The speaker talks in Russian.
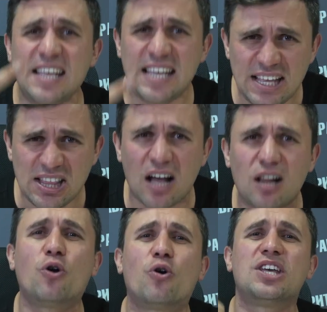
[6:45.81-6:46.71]
и
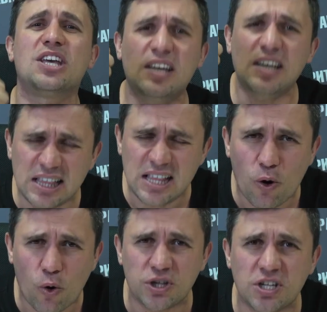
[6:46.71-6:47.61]
налоги, и
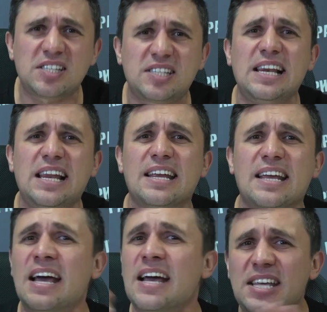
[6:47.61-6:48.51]
доходы населения,